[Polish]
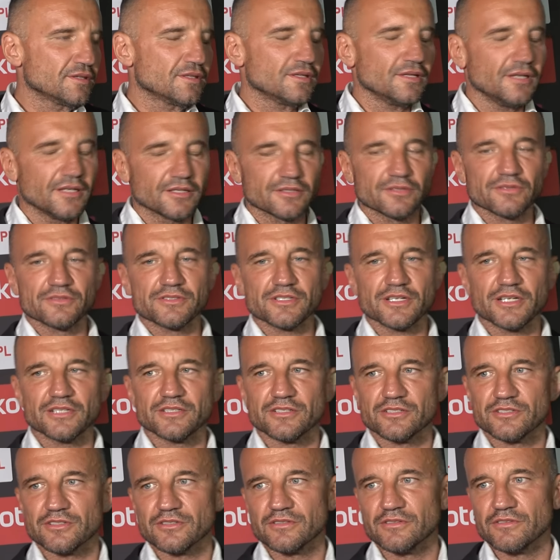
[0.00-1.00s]
Tak, no
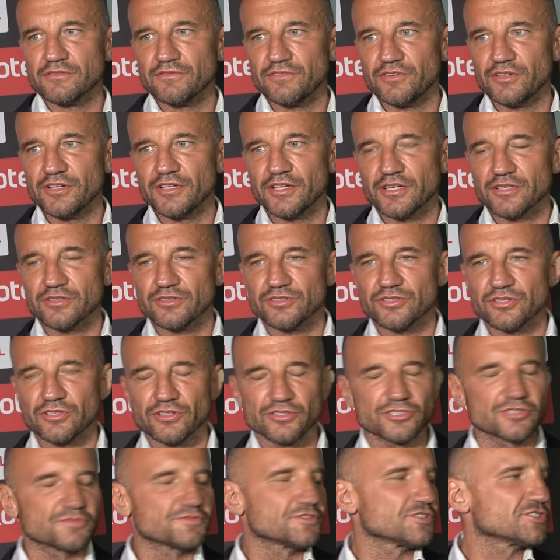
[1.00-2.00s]
zgadza się. No wolę jak to się
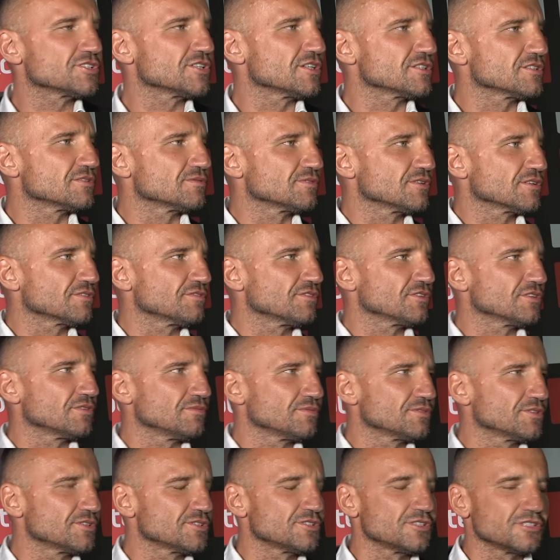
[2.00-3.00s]
kończy przez czasem, tak
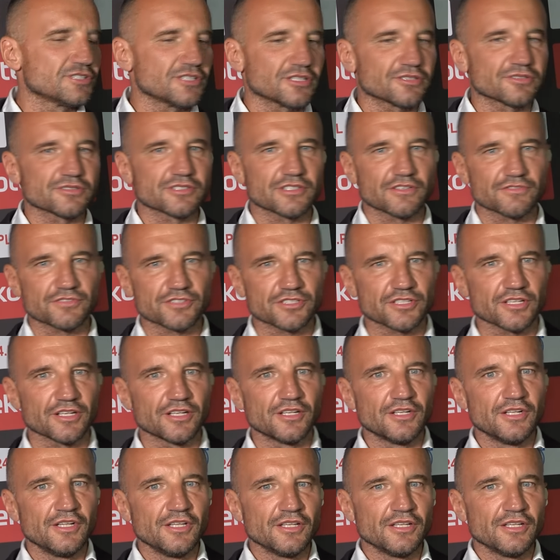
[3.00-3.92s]
wiadomo, decyzja to zawsze